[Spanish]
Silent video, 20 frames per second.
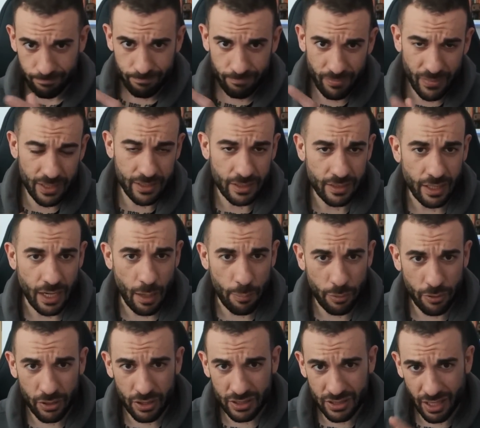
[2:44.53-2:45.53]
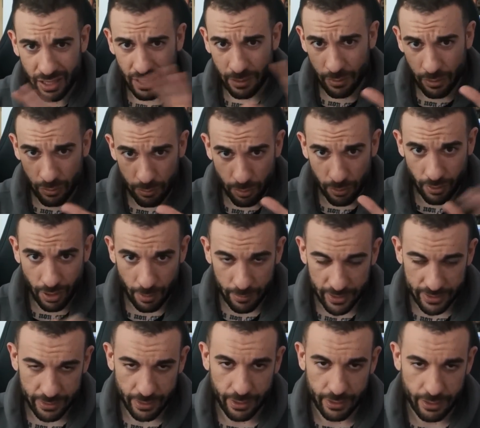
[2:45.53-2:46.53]
intentaré progresar y abrir un poco la
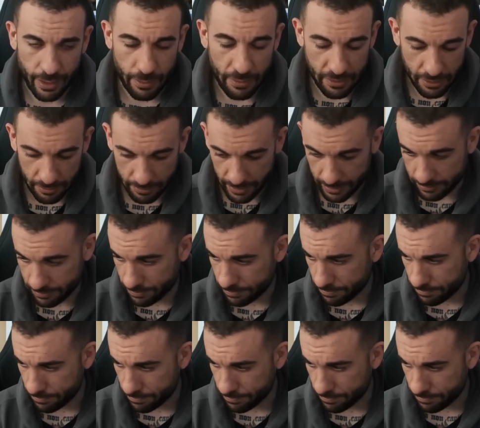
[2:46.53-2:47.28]
mente, que te va a venir bien.